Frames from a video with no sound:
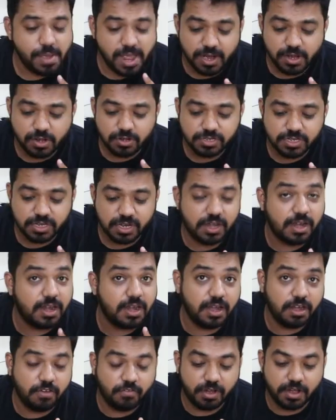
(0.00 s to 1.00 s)
பெங்களூர் சிக்கன்
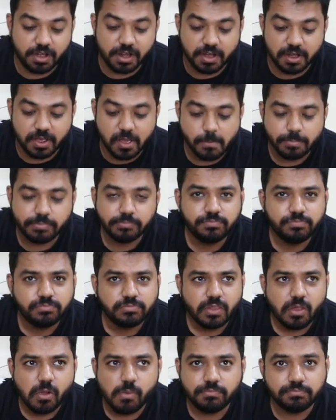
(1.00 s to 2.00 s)
நல்லா டிஃப்ரெண்ட்டாக இருக்குது
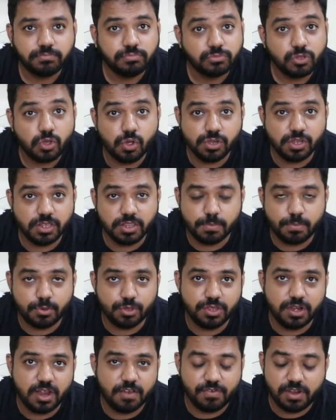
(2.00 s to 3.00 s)
கொஞ்சம் அந்த
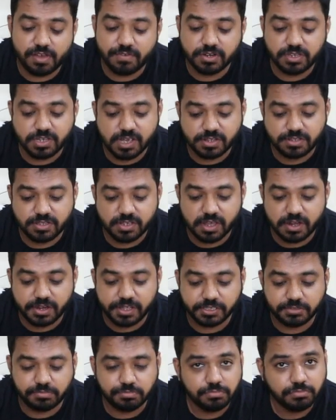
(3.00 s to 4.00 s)
புதினா ஃப்ளேவர் ஜாஸ்தியாக
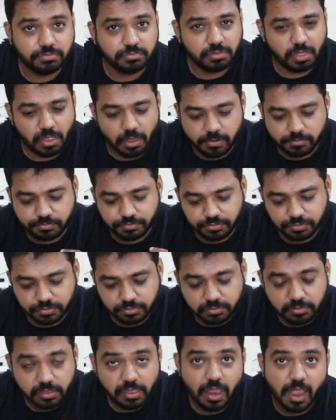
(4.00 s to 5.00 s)
இருக்குது
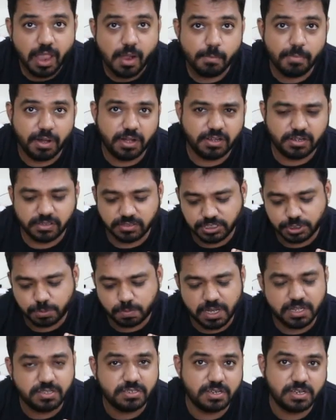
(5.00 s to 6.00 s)
பட்
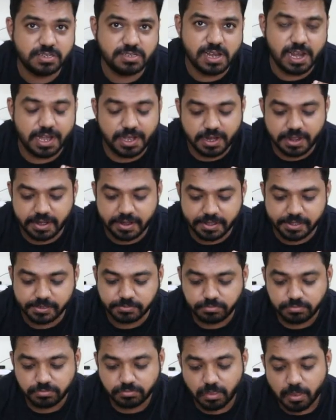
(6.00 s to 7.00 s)
ஸ்பைசினஸ் லைட்டாக
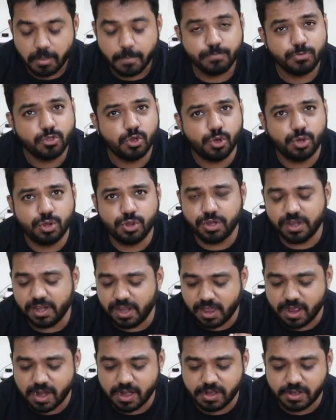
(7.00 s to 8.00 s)
இருக்குது ஸோ ஒரு
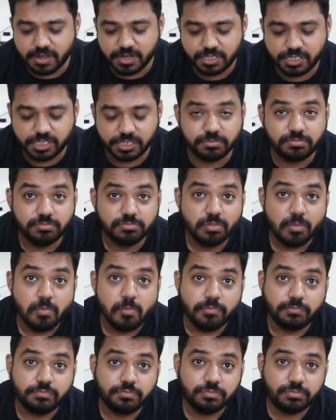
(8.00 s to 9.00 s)
யூனிக்கான டிஷ்ஷு
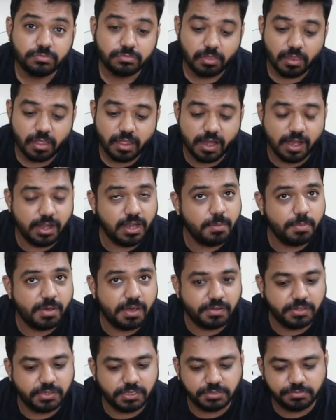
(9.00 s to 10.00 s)

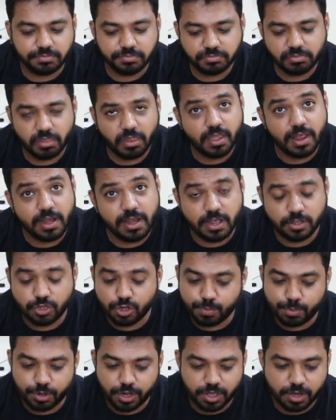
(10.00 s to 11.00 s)
கண்டிப்பாக வந்து
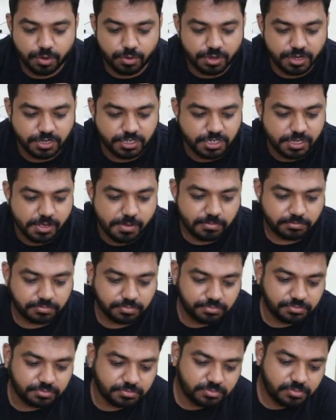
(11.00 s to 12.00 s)
எல்லாத்துக்கும் பிடிக்கிற ஒரு டிஷ்ஷு
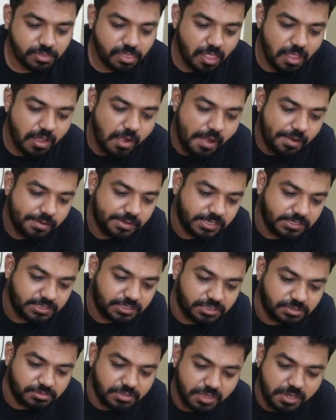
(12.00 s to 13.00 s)

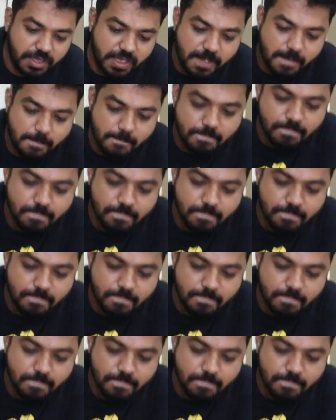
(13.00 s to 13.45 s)
நெக்ஸ்ட்டு வந்து